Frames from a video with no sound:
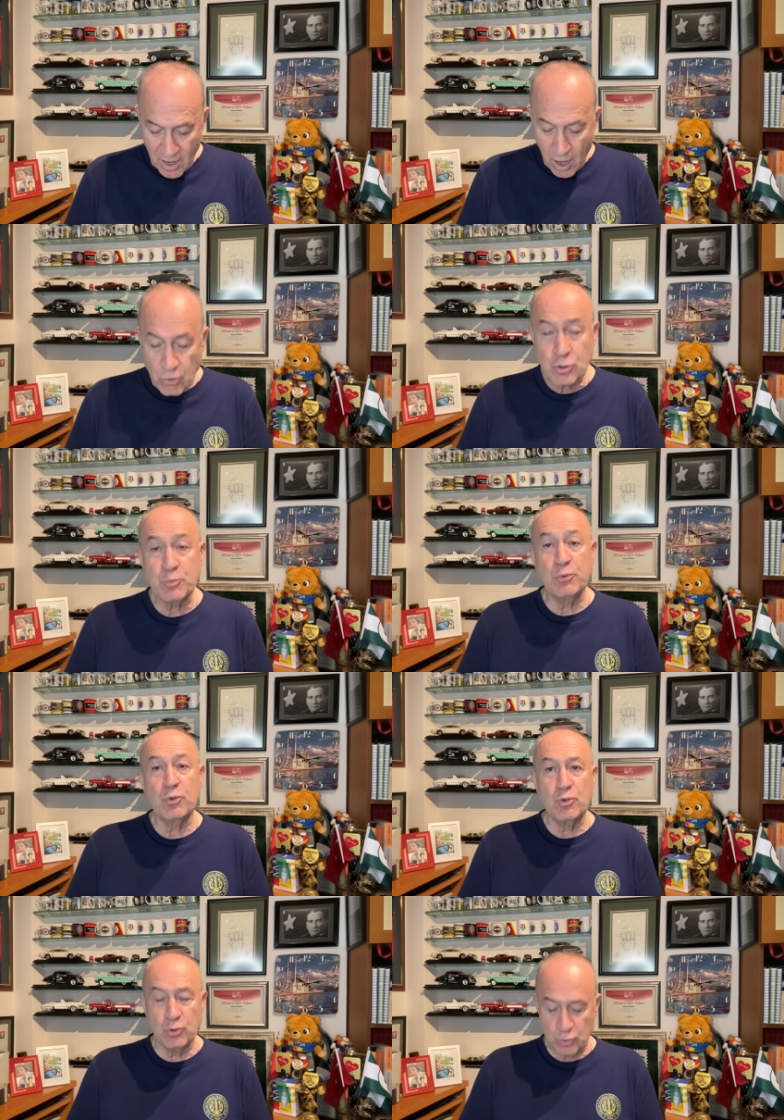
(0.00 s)

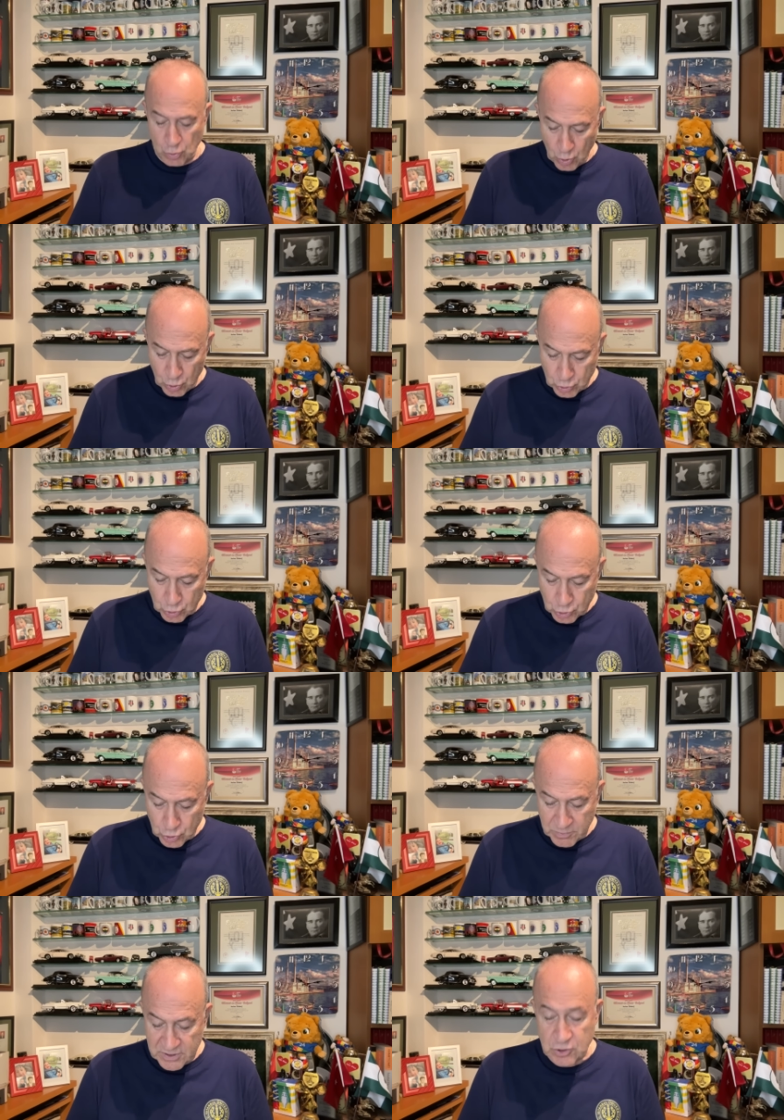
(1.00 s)
Augsburg'un
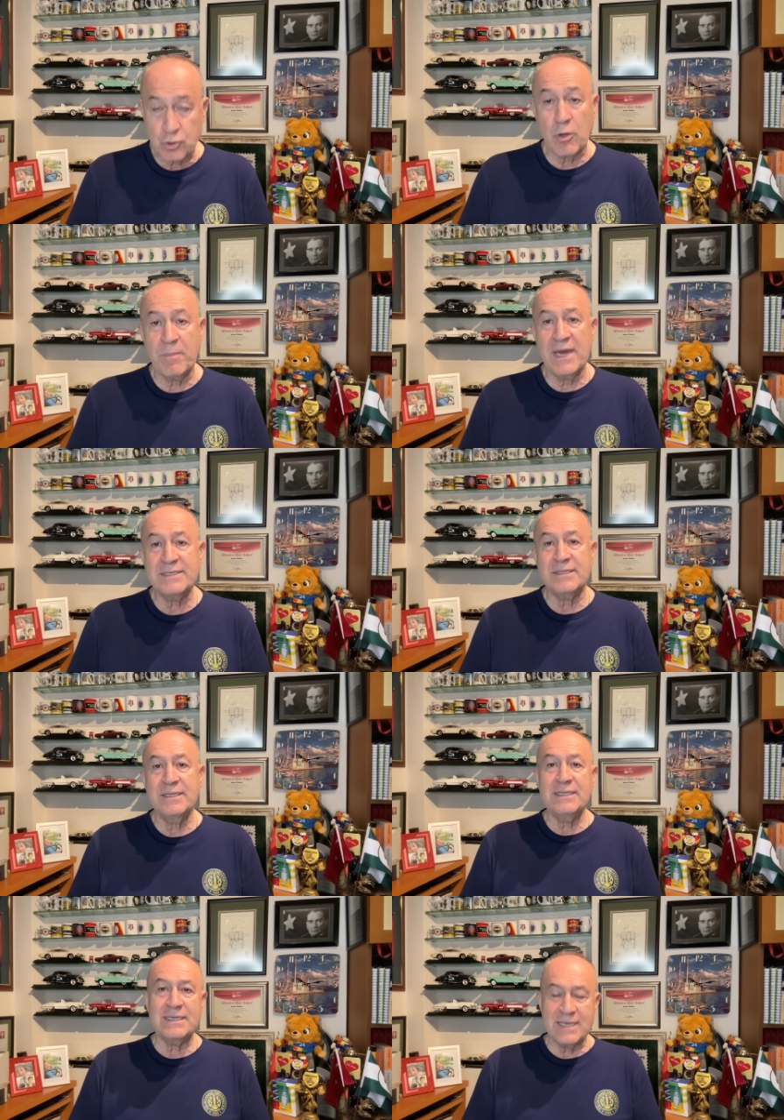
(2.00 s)
oyuncusu bir stoper.
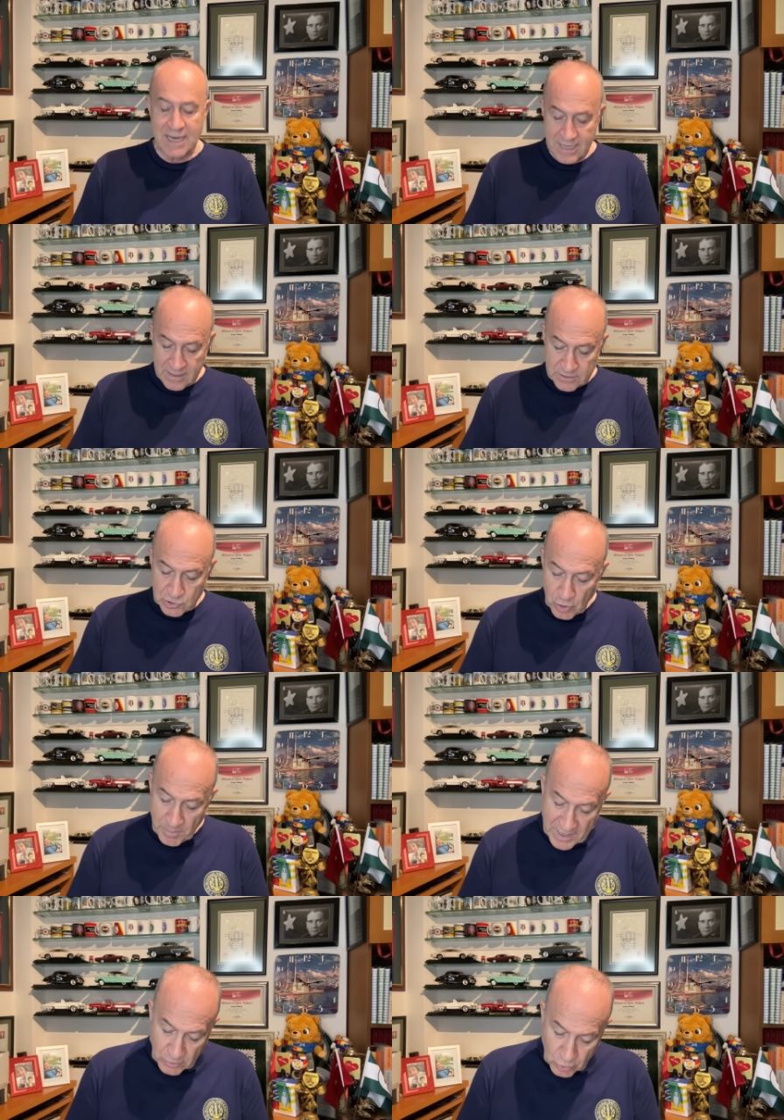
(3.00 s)
Dedik ya
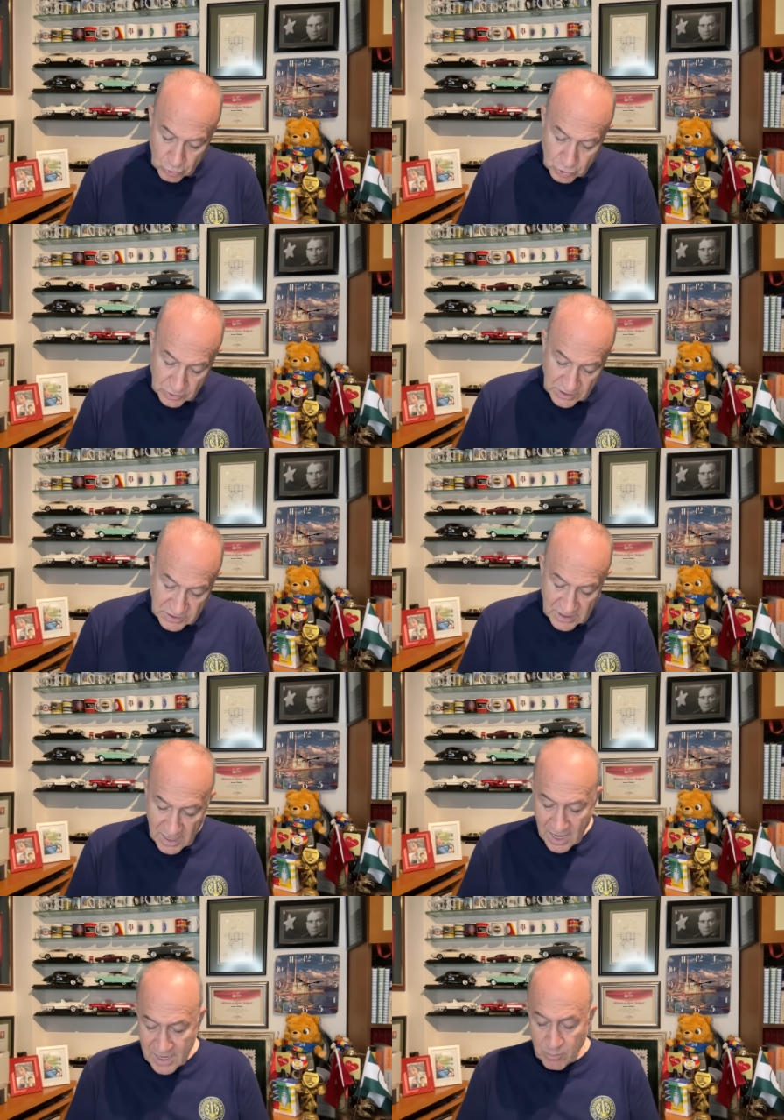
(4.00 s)
stoper konusunda işte
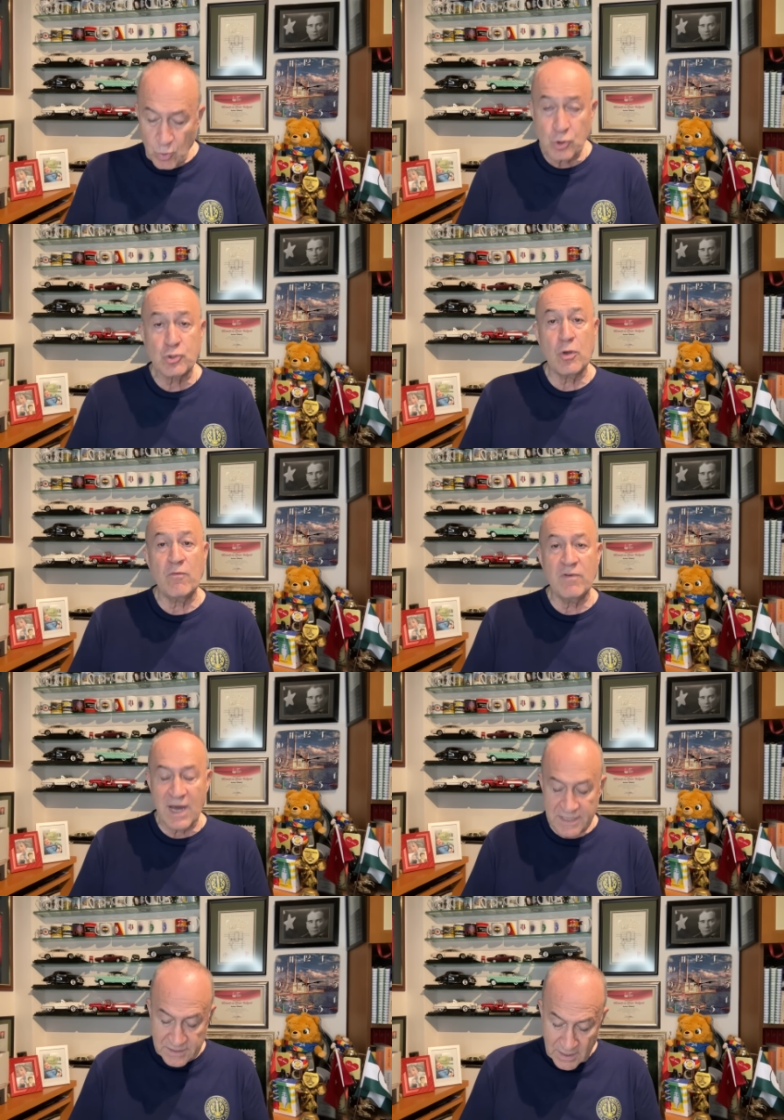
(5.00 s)
Hermoso
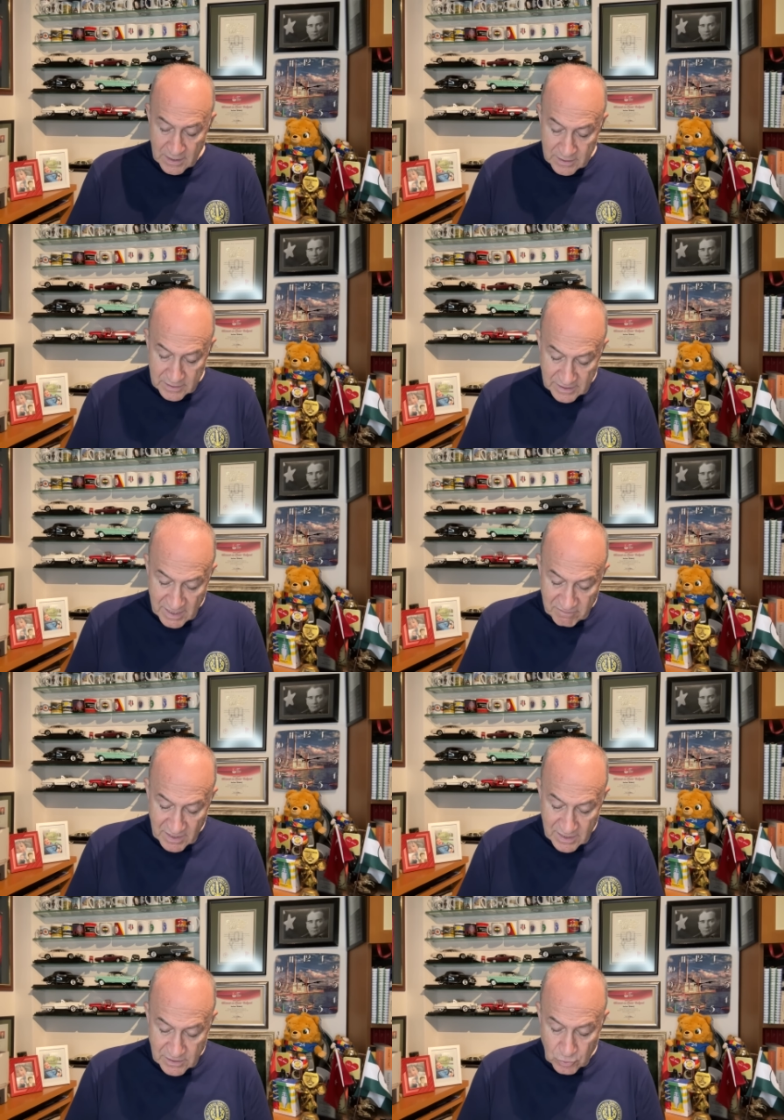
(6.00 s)
var, e,
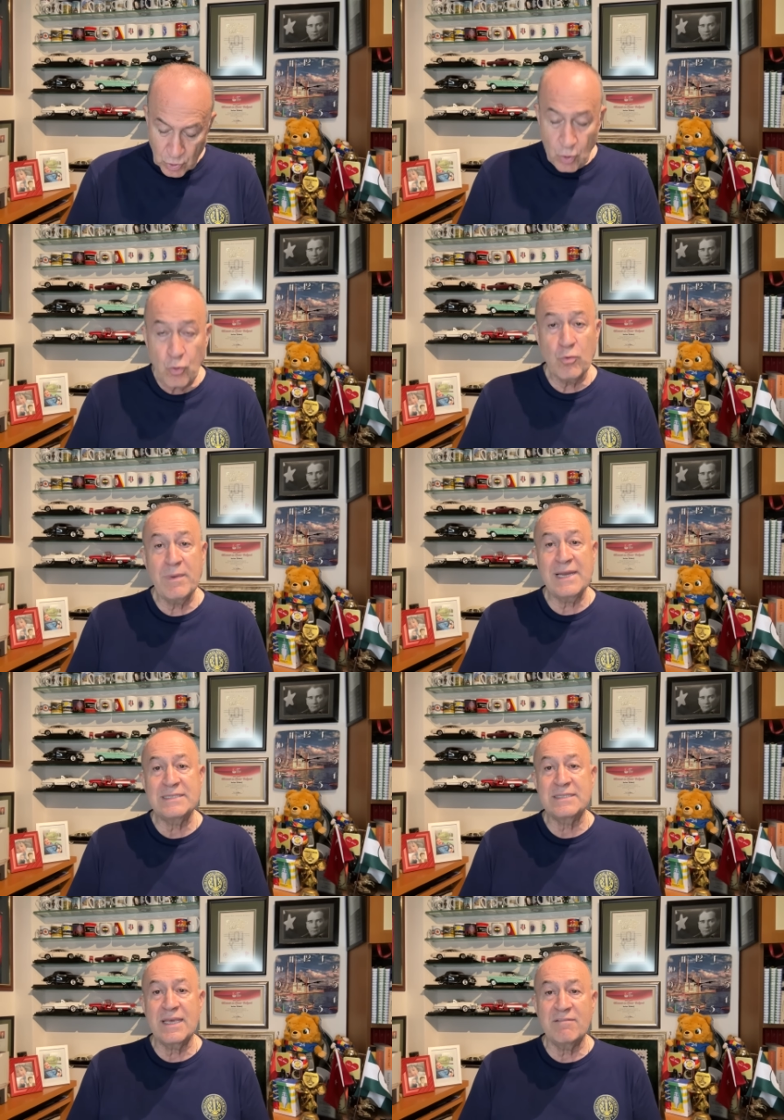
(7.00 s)
devreye giriyor.
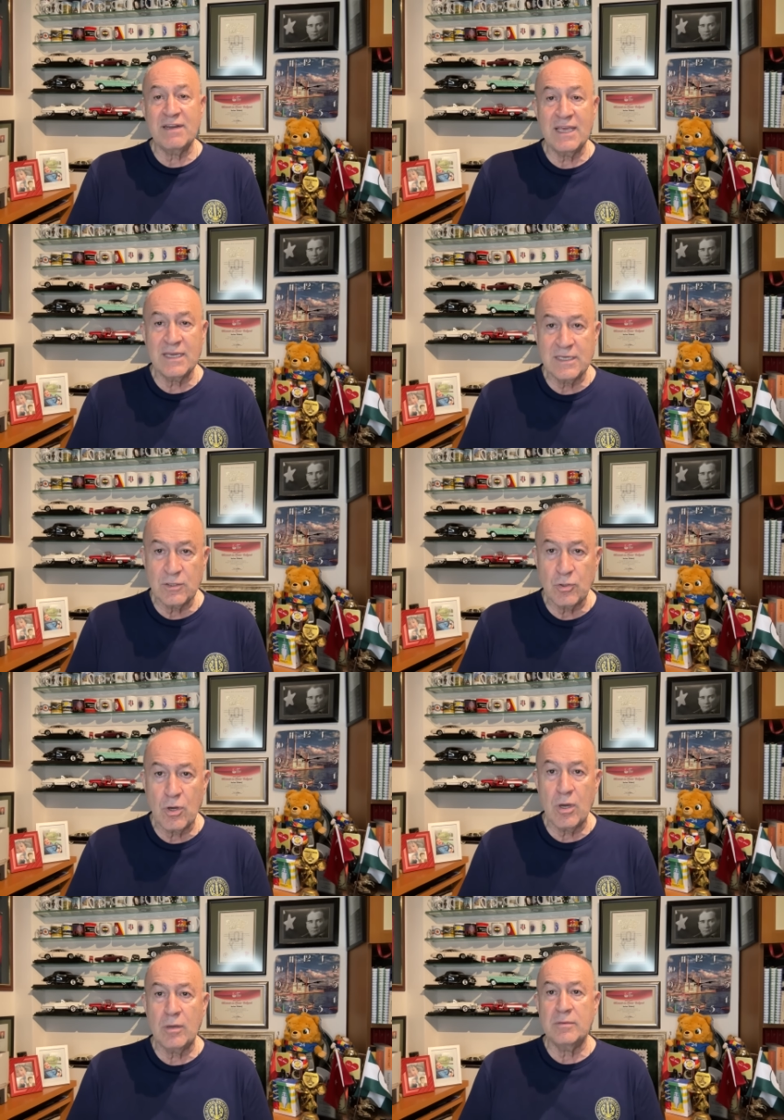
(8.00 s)
Hummels devreye
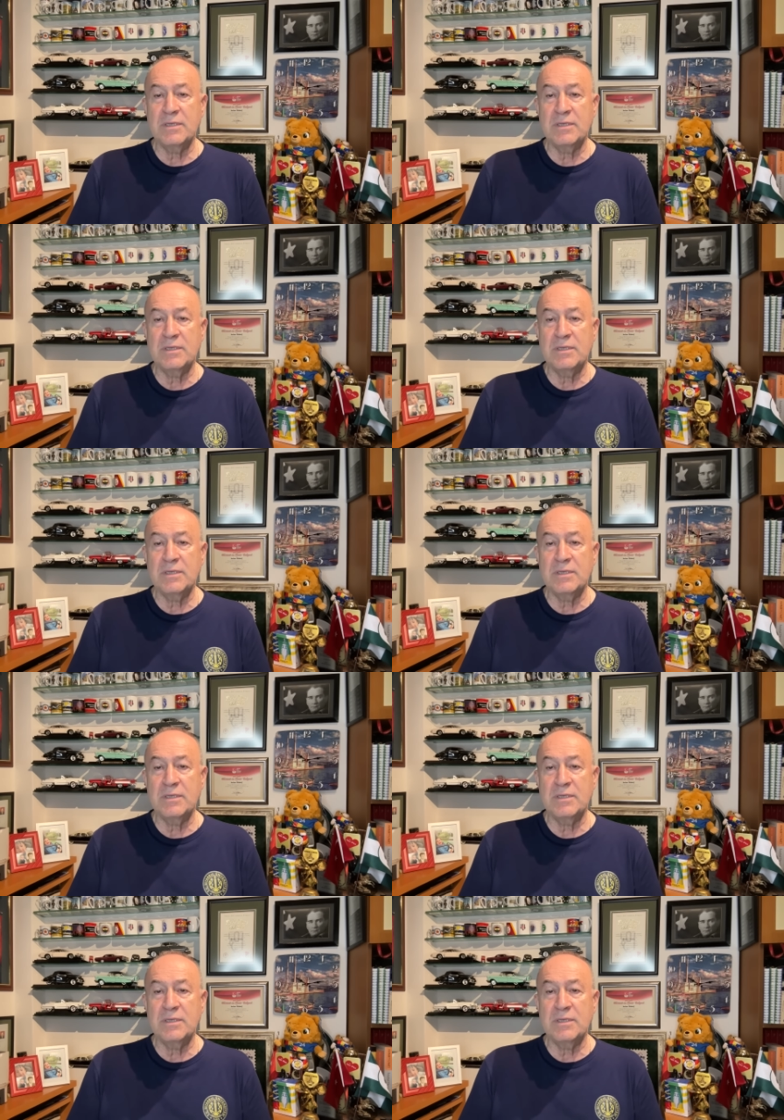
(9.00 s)
giriyor.